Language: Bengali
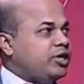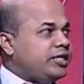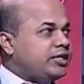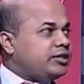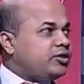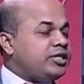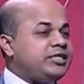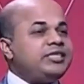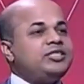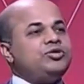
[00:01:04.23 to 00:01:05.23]
তো এটা আসলে
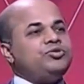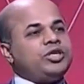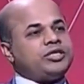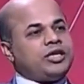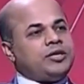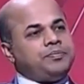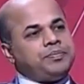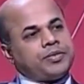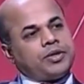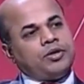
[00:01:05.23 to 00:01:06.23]
ডিসইউজ মানে
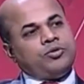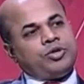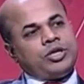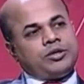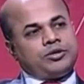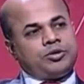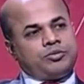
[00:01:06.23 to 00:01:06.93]
আপনাদের জন্য অনেক জটিল